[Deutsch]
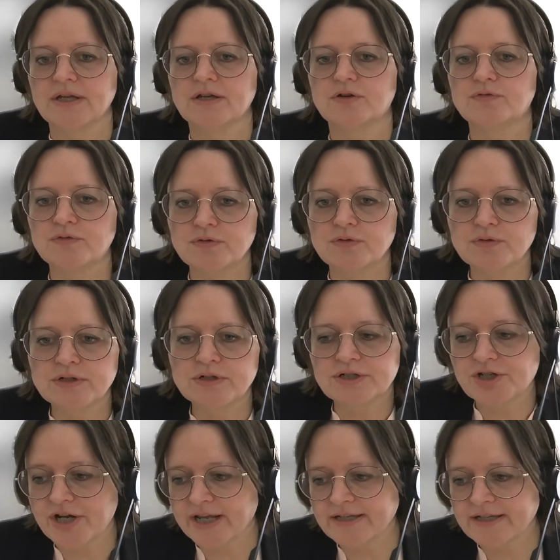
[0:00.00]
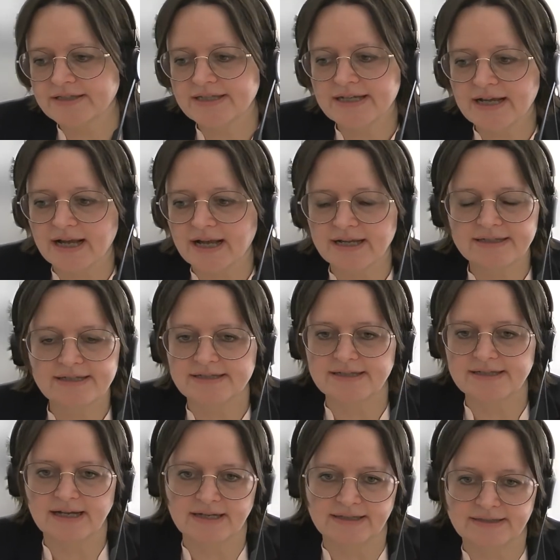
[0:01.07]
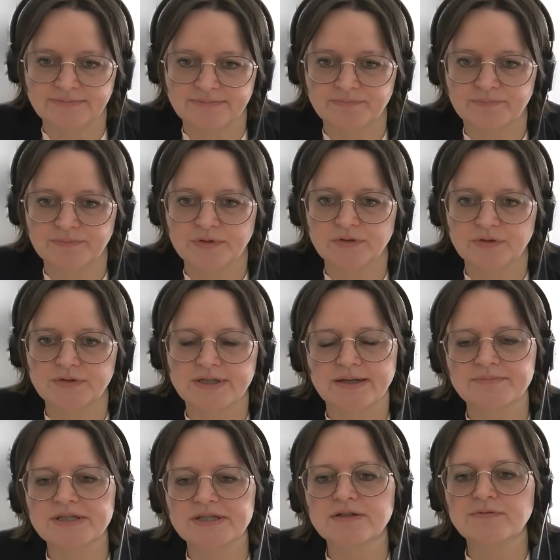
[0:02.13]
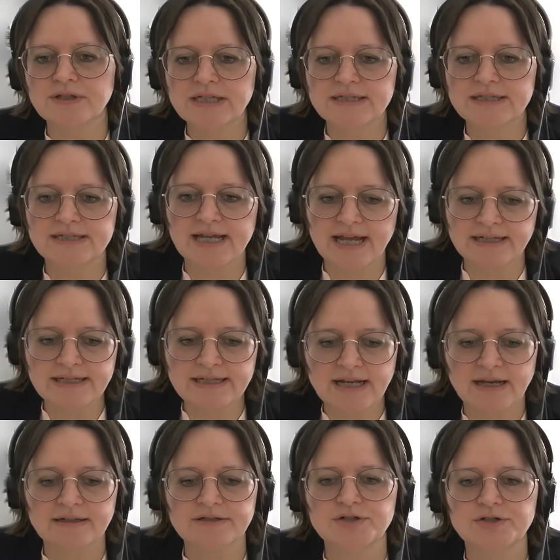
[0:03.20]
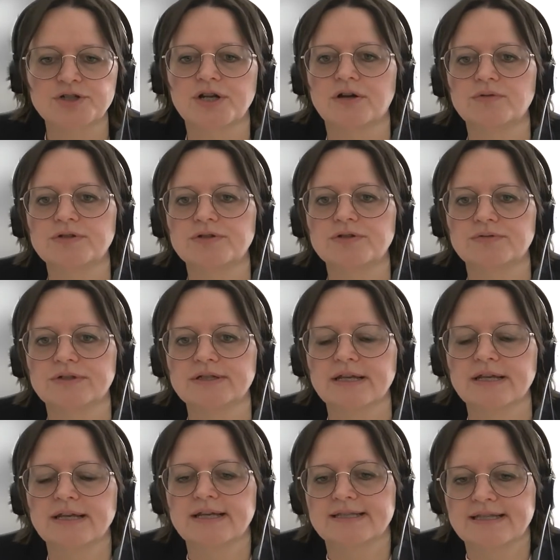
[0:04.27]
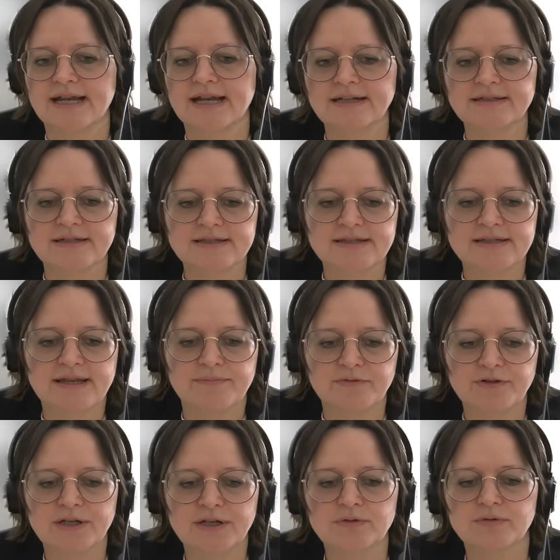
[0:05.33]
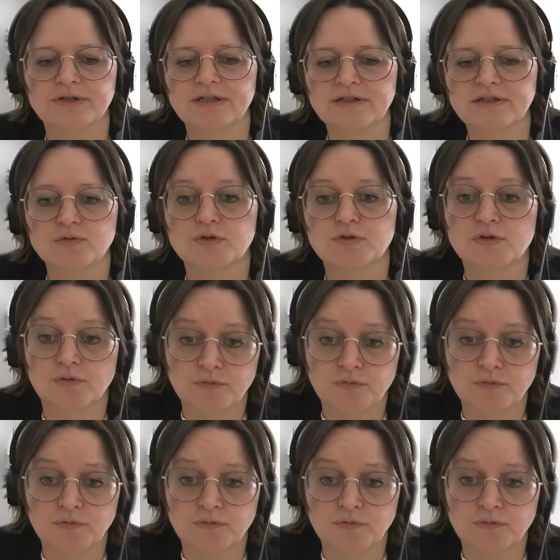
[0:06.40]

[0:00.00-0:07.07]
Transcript: Geflügel schränken die gar nicht ein. Die haben sich viele Daten angeschaut und sagen, dass die Empfehlungen nicht nur zur